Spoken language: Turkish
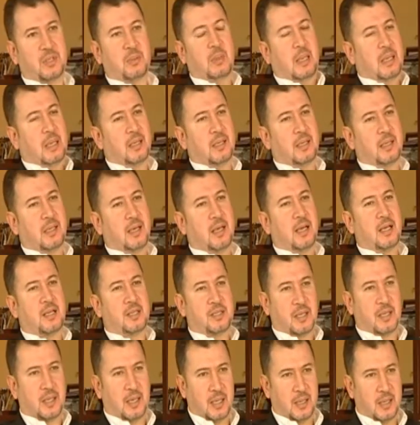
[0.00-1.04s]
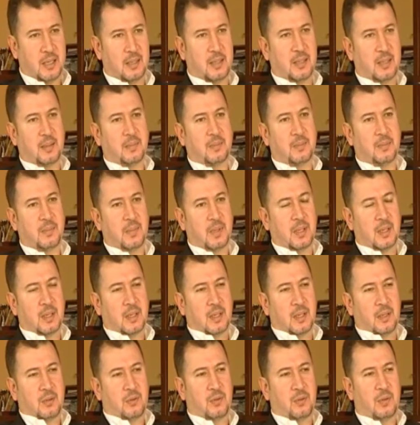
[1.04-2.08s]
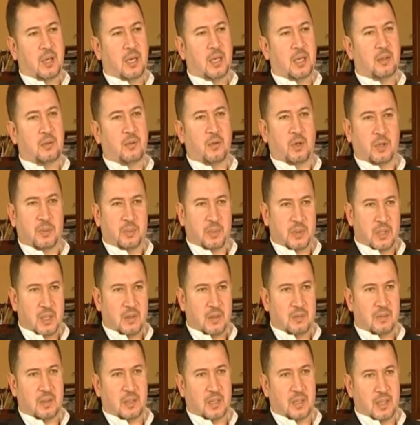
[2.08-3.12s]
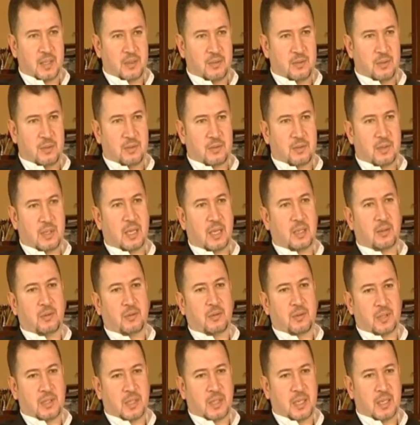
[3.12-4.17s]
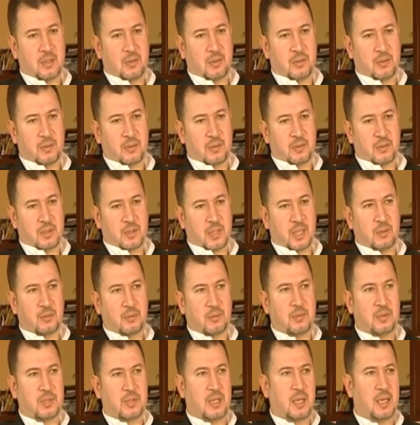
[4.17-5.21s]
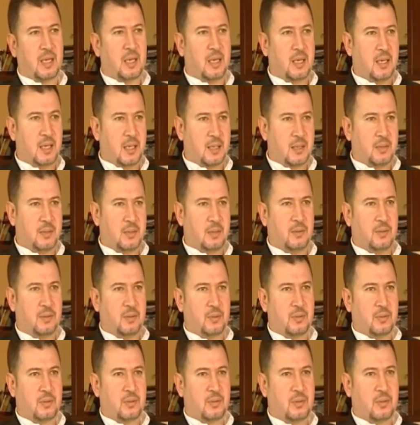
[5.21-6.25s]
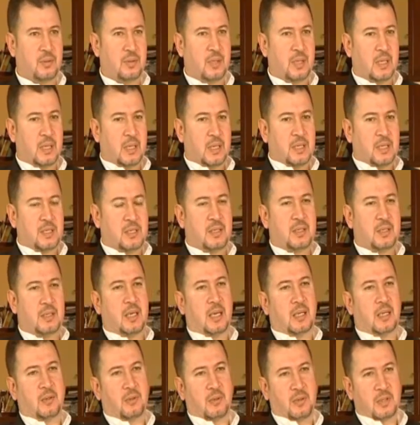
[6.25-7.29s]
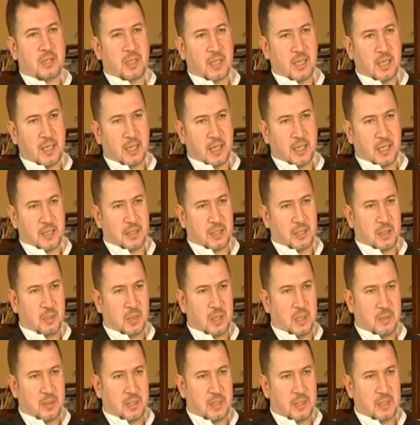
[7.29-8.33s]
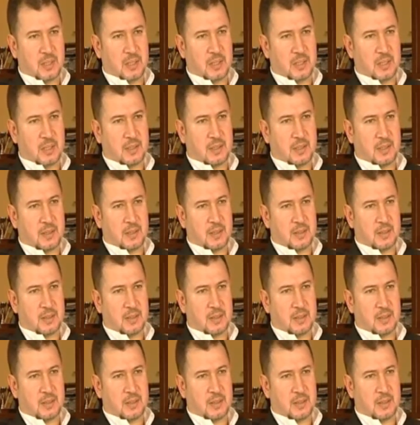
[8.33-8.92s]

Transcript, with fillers: İşimle ilgili her şeyle ilgiliyim. Dünyanın dört bir tarafını geziyoruz. Teknolojiler görüyoruz. Teknolojilerle alakalı oluyoruz. Şimdi teknolojiler ihraç etmeye başladık.